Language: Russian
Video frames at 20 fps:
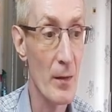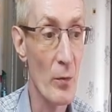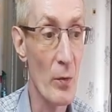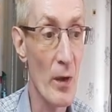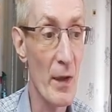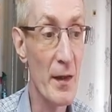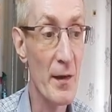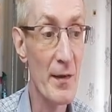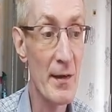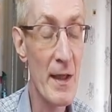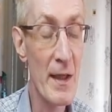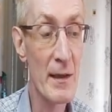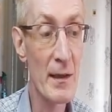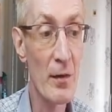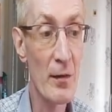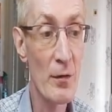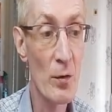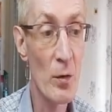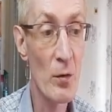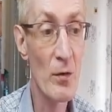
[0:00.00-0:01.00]
У Алексея
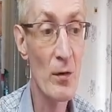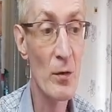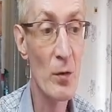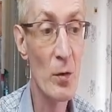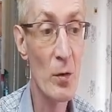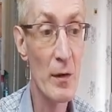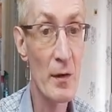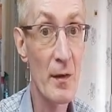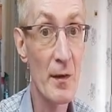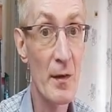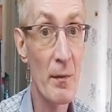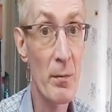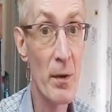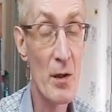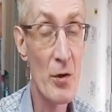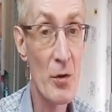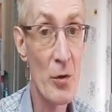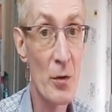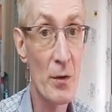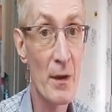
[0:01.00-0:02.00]
Толстого город
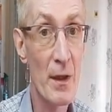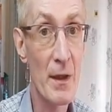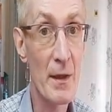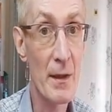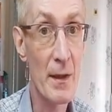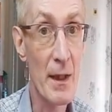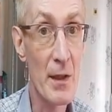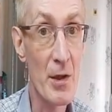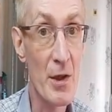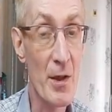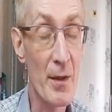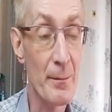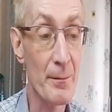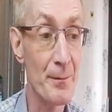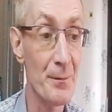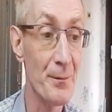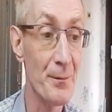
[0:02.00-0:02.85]
изображен иначе.